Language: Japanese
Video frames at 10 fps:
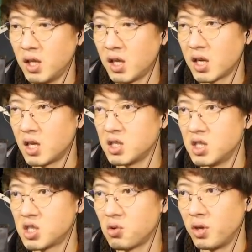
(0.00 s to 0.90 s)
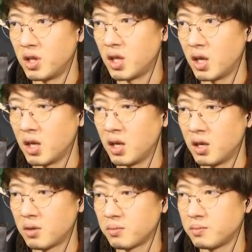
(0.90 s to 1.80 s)
的な感じにしといて。
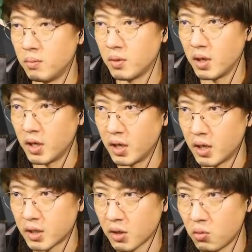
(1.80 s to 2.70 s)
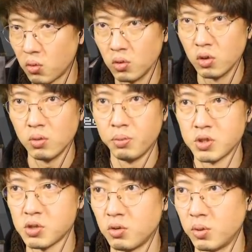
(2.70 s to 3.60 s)
で、ここの
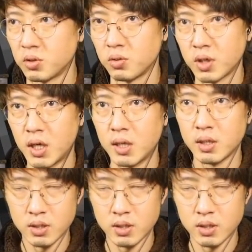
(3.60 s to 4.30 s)
ポジション覚えとこうか。